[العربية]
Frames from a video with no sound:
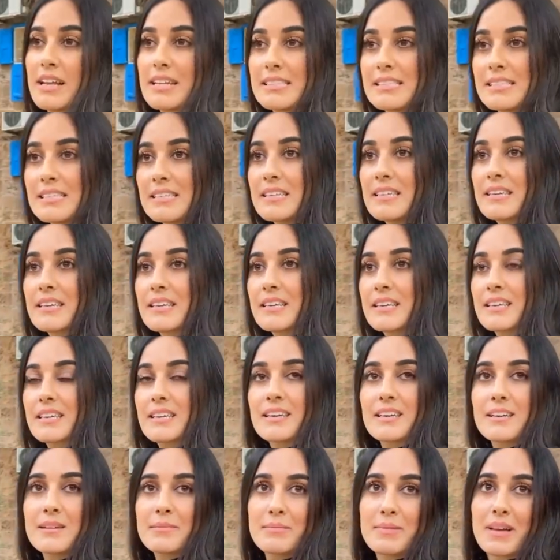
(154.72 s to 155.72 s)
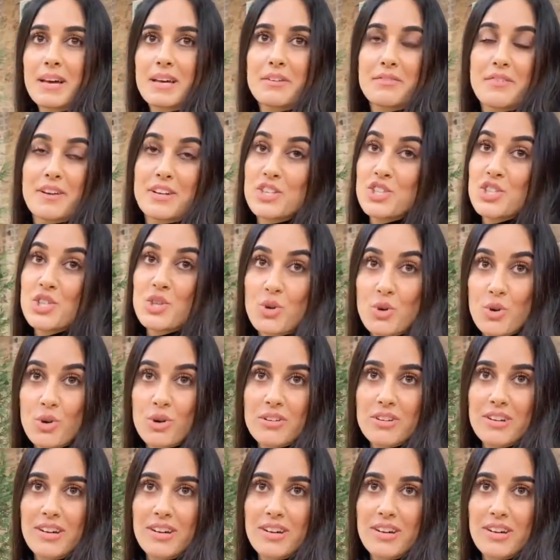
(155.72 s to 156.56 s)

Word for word: ال دي اي e هي بتعرف ان جي او